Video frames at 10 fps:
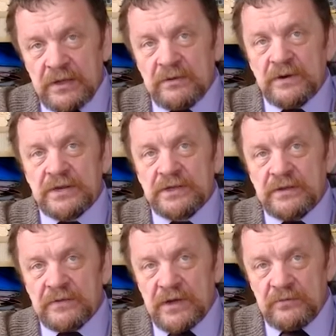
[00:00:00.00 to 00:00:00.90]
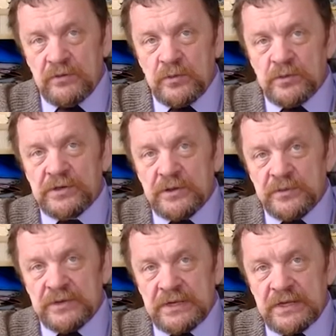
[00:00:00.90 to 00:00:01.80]
неважно в кого, можно
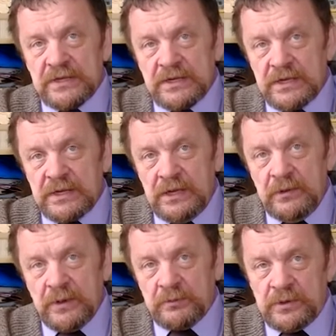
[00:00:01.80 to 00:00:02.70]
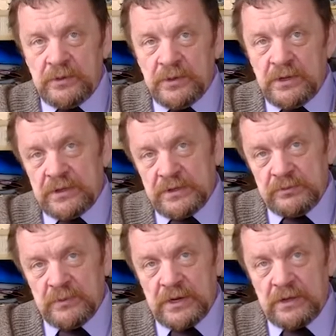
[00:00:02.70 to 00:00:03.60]
писать стихи, а потом надо
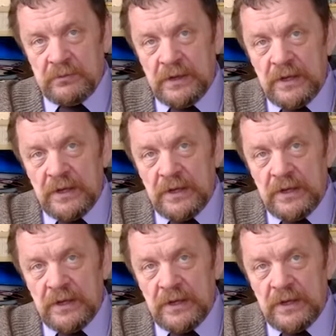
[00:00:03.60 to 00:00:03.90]
собрать,